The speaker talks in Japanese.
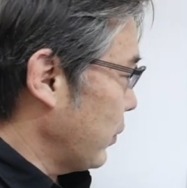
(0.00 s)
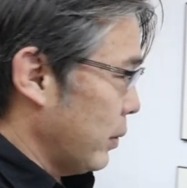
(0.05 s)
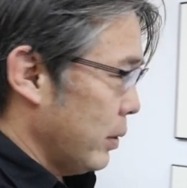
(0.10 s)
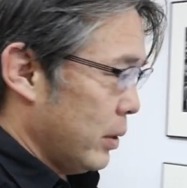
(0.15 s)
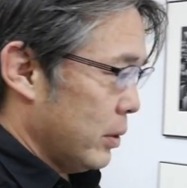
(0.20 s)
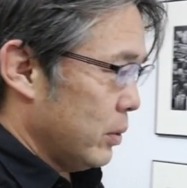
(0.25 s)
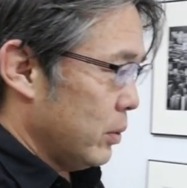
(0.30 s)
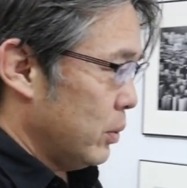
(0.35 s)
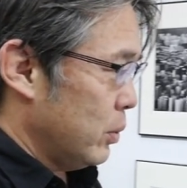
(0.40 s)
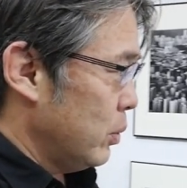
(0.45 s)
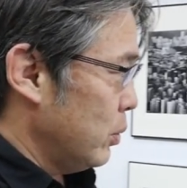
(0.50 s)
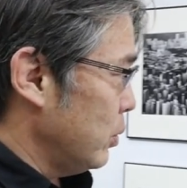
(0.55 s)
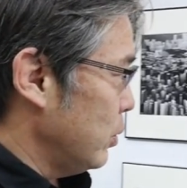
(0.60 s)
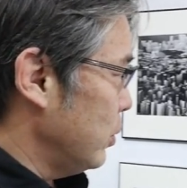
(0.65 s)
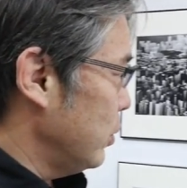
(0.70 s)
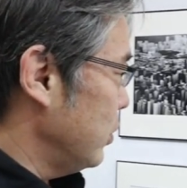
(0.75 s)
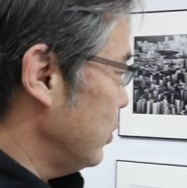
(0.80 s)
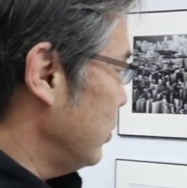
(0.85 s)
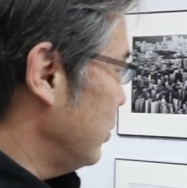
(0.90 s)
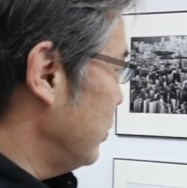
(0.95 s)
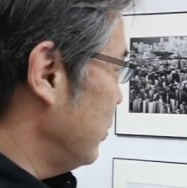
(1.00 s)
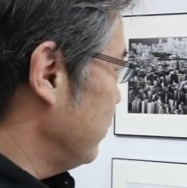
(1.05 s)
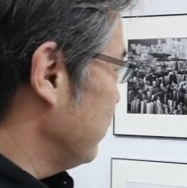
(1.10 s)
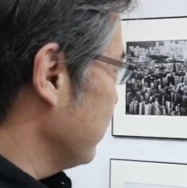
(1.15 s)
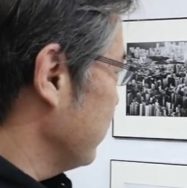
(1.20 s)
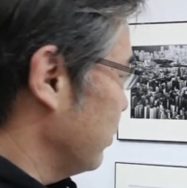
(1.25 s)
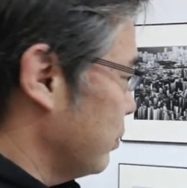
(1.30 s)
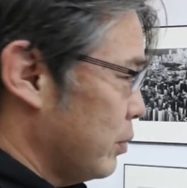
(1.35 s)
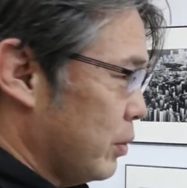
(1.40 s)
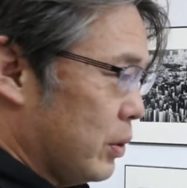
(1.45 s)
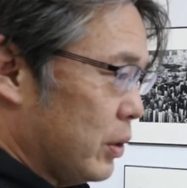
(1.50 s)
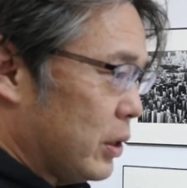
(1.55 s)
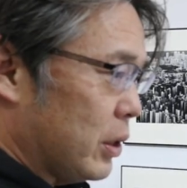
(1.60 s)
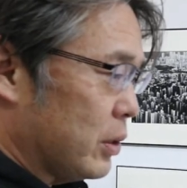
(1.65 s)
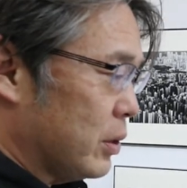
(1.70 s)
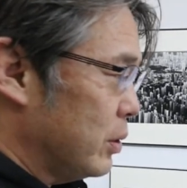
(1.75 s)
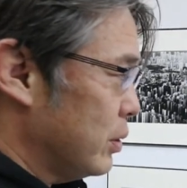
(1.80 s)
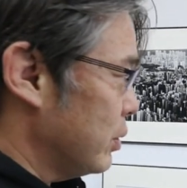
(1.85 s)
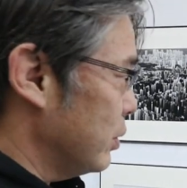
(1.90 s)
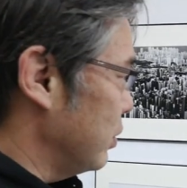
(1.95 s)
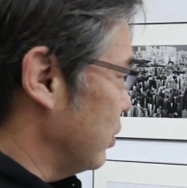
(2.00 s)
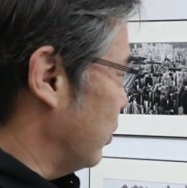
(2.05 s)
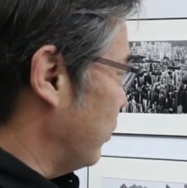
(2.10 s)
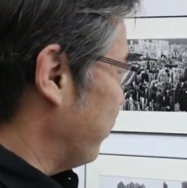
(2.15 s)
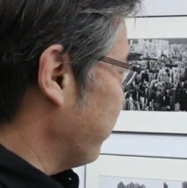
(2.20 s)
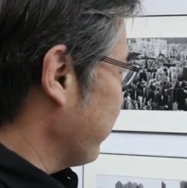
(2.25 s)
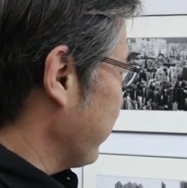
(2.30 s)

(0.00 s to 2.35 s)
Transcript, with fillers: あのー、写真集の、